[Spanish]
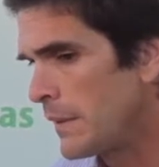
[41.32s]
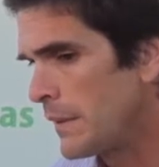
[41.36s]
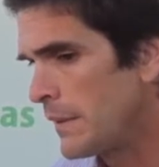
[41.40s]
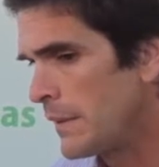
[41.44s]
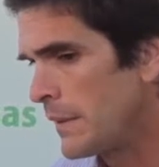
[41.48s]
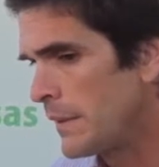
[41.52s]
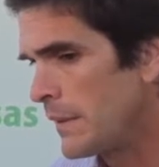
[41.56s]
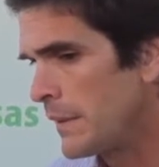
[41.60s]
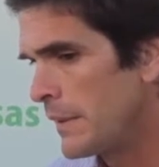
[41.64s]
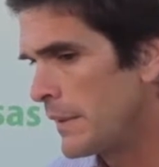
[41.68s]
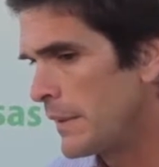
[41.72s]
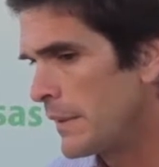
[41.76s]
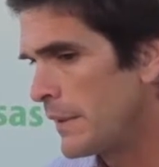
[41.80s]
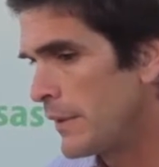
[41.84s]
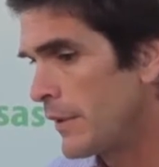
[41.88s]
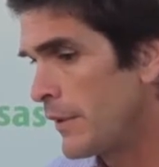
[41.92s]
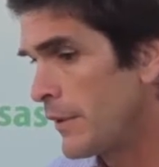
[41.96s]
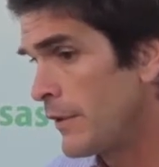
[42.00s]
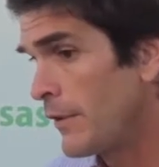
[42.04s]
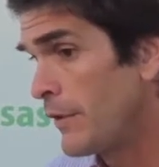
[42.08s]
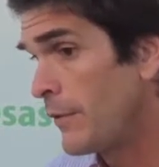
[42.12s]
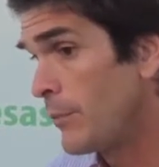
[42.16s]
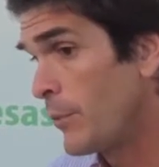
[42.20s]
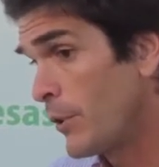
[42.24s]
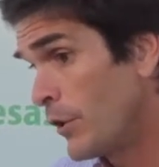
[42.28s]

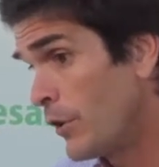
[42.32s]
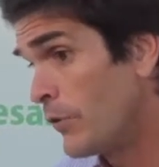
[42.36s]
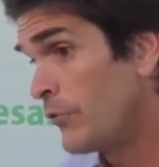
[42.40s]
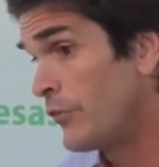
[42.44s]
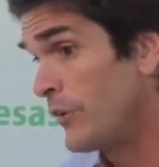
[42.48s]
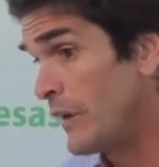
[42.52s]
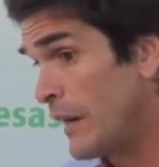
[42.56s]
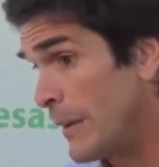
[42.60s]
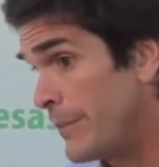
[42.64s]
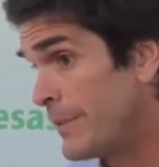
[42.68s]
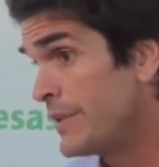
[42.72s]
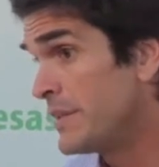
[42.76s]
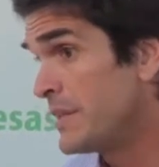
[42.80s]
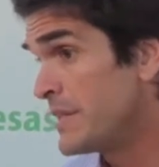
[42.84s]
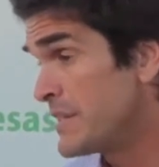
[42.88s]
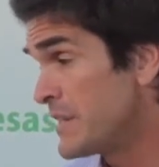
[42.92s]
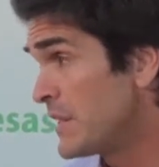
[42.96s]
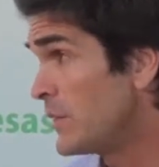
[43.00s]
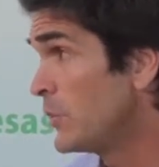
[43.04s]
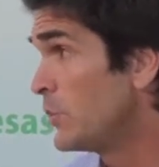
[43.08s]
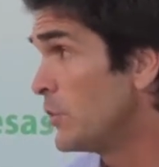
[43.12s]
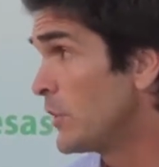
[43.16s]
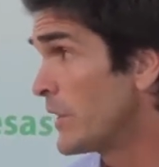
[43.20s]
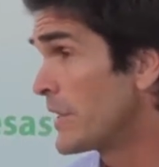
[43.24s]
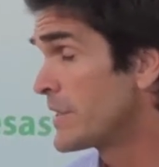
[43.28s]
Eh, bueno, finalmente
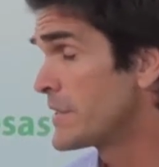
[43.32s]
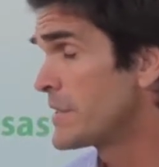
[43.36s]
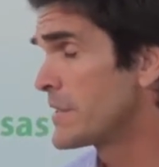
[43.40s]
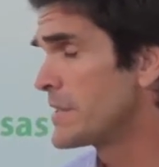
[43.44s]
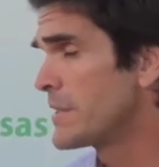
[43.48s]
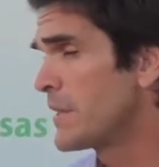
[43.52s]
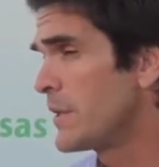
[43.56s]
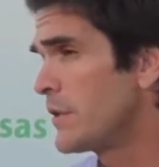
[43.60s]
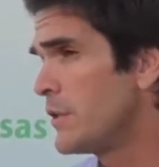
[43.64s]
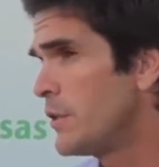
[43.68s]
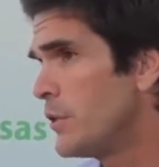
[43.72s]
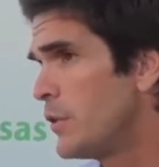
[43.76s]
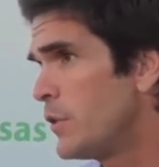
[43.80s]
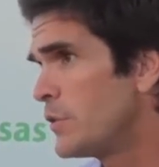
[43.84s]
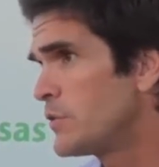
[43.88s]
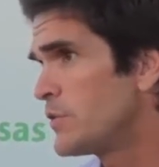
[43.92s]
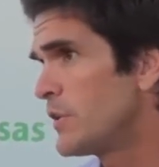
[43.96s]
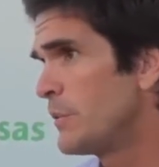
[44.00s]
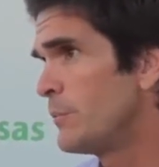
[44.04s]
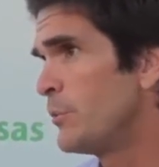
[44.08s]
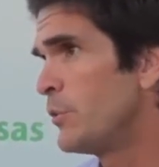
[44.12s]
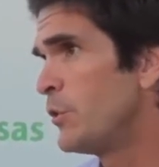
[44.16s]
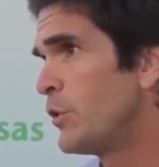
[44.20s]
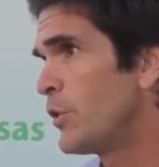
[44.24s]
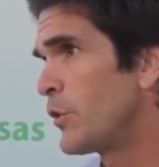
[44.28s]
llegó, gracias a Dios,
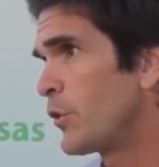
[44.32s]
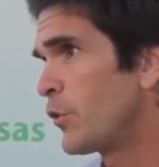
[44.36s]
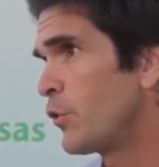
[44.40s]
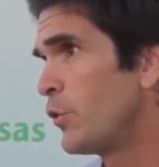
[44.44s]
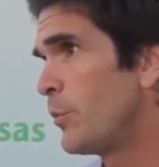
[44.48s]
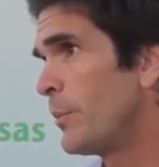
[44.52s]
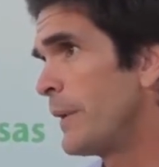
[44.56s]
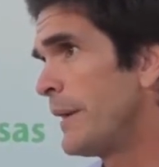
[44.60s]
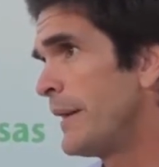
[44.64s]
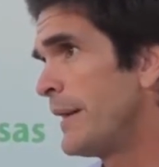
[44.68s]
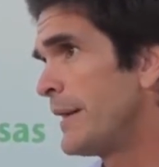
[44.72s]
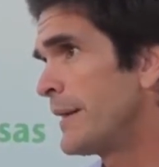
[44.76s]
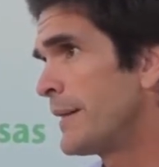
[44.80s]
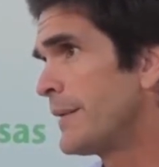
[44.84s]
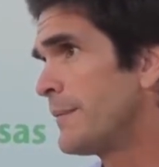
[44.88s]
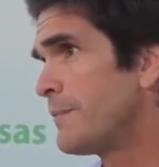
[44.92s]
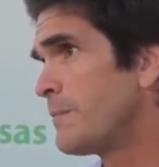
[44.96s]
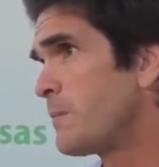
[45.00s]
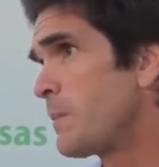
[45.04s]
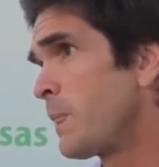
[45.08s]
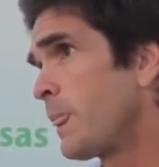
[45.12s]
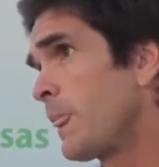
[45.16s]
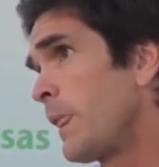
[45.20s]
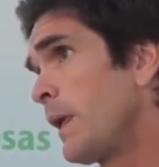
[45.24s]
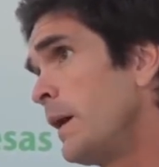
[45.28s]
se pudieron recuperar
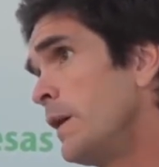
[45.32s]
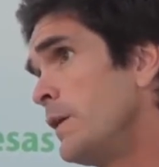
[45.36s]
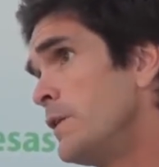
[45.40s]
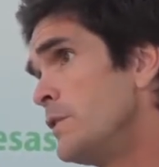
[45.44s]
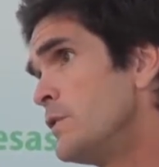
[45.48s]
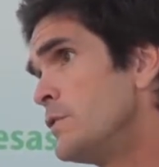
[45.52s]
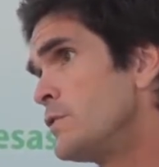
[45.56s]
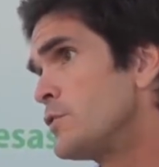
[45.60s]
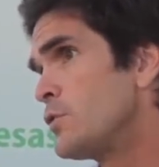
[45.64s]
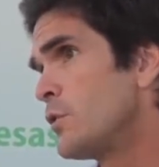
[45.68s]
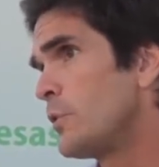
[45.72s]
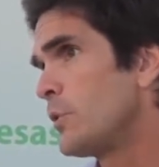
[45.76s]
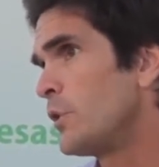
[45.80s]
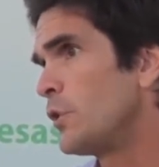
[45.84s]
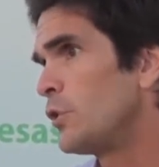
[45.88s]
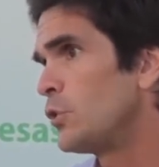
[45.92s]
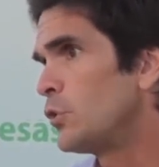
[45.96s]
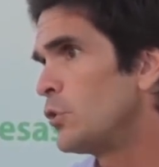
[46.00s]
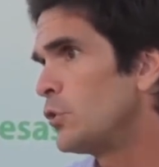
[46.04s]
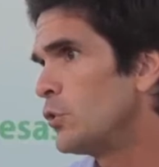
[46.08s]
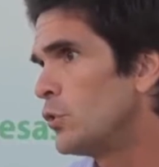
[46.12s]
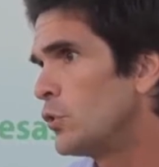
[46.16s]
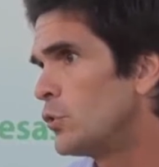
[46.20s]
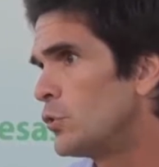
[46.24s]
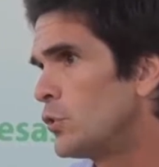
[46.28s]
sobre
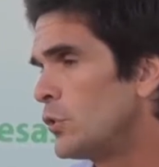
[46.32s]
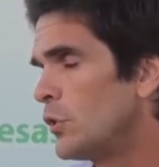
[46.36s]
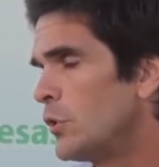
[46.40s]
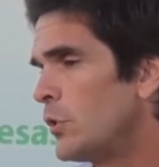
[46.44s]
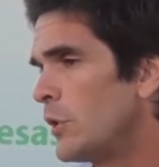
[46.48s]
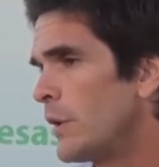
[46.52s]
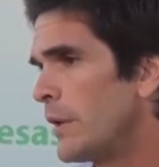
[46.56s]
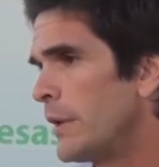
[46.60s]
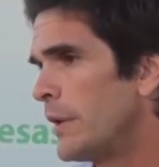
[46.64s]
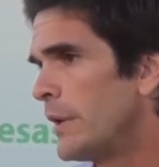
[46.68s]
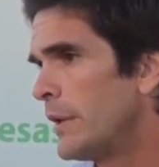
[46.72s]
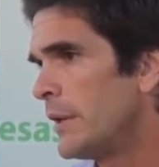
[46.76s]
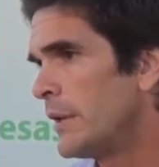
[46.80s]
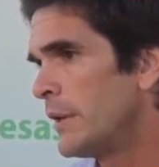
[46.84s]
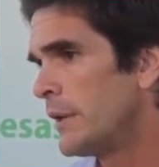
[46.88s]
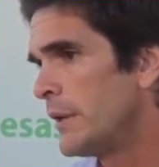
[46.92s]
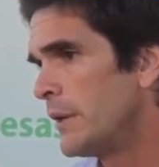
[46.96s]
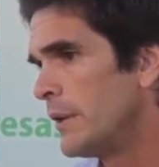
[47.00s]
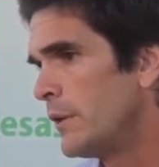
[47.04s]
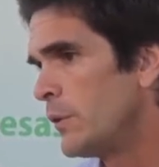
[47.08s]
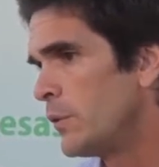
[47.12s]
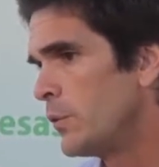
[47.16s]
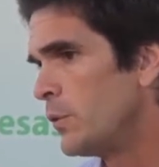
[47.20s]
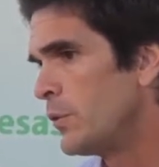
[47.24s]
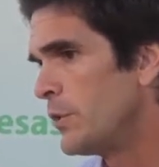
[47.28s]
todo todo lo que
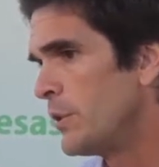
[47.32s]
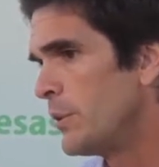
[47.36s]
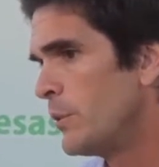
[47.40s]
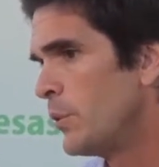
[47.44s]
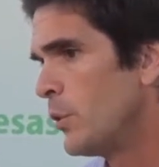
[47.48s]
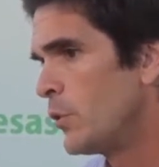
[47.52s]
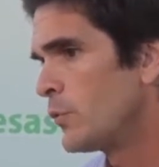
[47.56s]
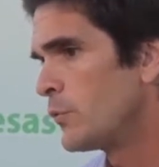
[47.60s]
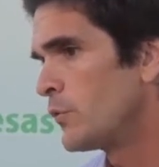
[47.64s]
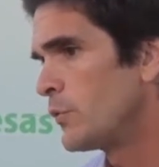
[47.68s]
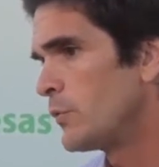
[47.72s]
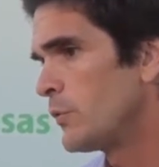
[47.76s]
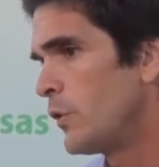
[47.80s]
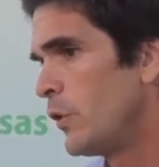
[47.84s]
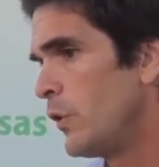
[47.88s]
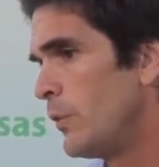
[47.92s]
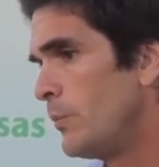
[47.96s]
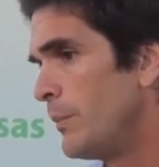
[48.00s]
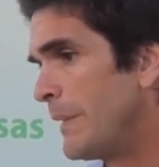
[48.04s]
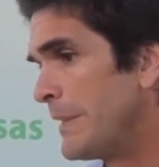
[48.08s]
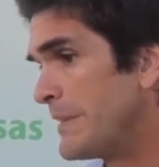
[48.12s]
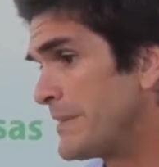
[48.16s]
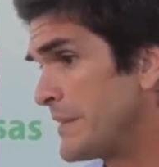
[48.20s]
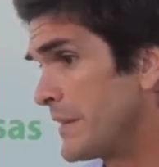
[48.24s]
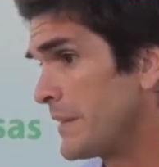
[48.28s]
eran los cultivos, los
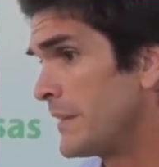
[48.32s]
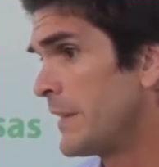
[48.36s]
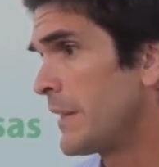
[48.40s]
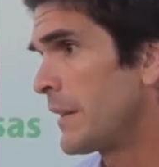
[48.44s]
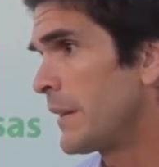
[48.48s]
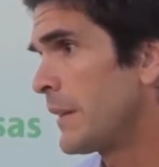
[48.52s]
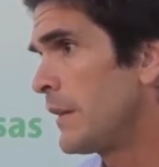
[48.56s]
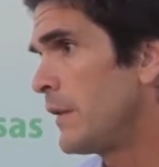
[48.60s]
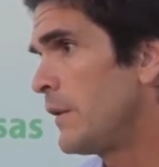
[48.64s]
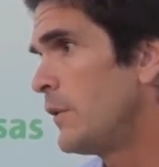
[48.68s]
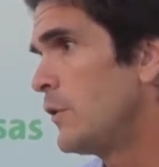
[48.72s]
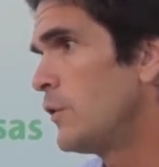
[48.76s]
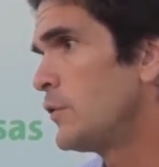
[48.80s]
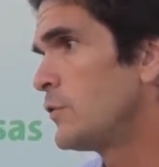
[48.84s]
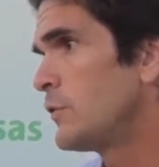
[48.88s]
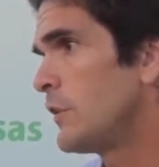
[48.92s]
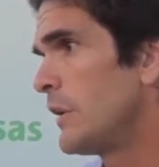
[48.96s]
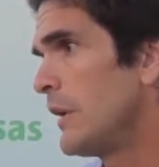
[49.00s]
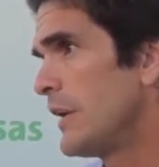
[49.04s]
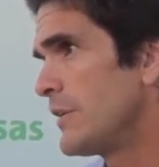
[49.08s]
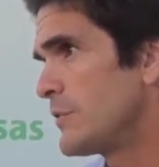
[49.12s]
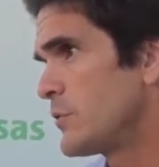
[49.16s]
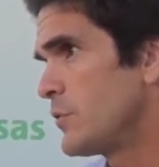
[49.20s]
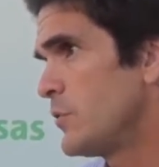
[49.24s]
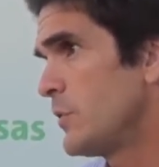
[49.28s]
maíces tardíos
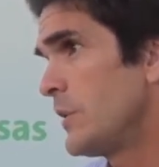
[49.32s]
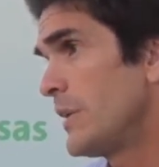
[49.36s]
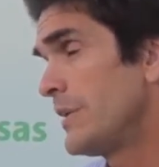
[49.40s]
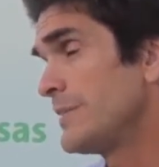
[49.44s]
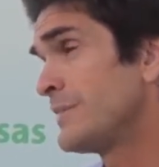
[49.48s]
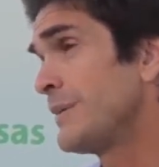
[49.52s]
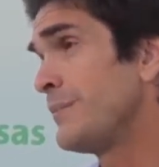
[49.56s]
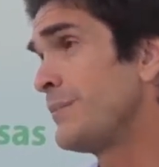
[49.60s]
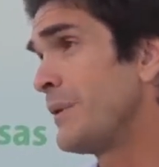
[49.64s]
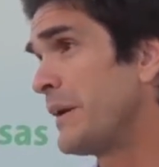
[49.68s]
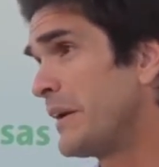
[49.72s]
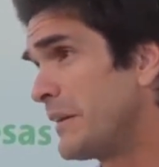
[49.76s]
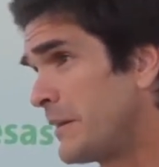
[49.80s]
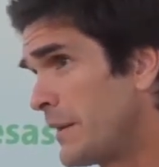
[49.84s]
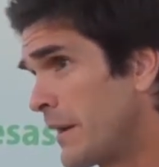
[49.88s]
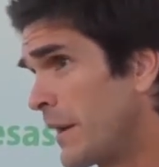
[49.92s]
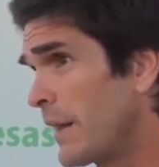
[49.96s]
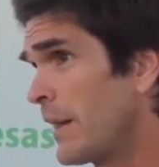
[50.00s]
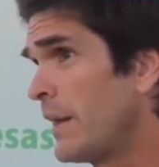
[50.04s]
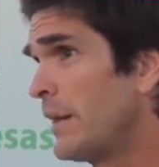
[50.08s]
y las hojas, el maíz